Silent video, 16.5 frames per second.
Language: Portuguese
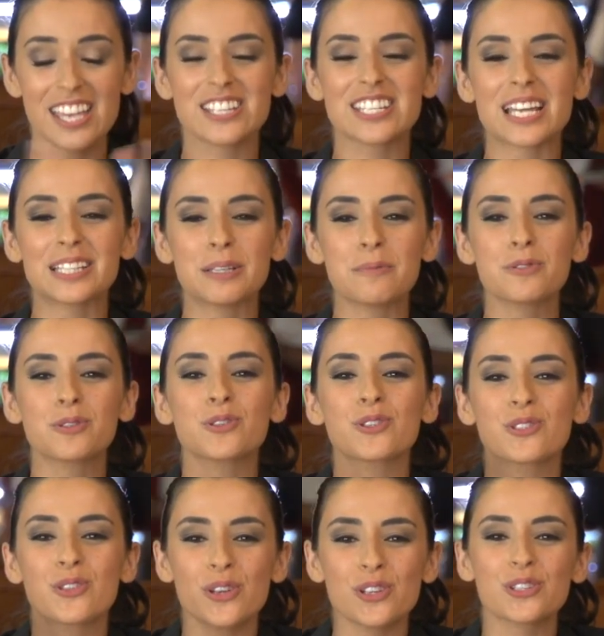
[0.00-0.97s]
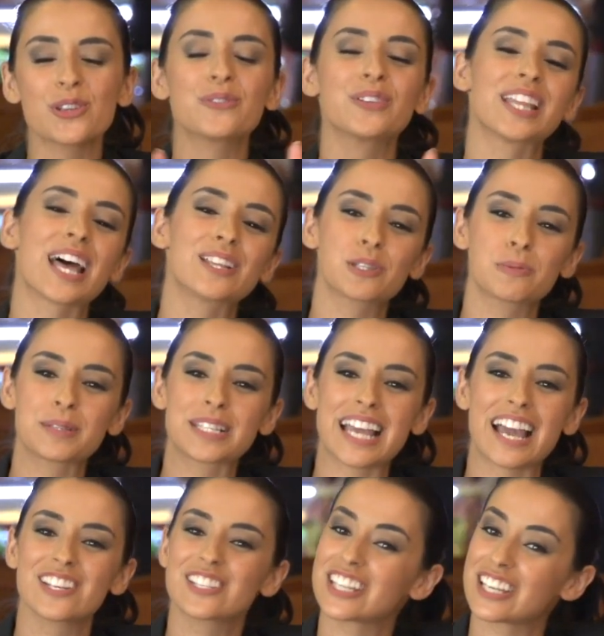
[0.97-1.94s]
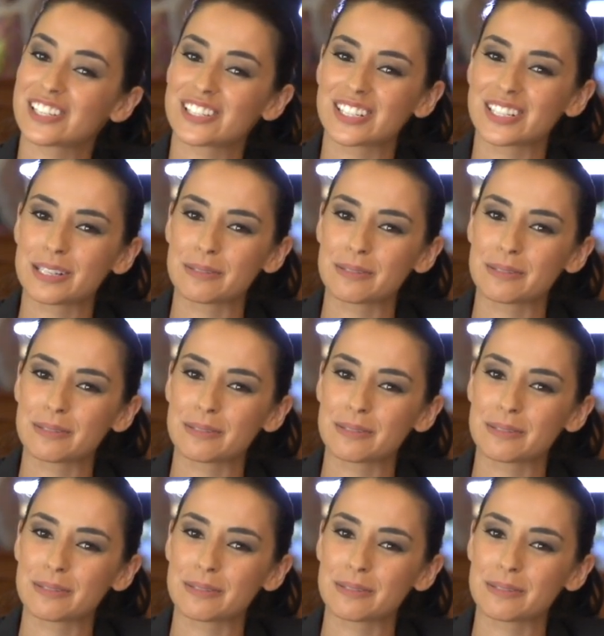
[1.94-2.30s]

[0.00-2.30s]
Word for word: já temos os dois convidados especiais desta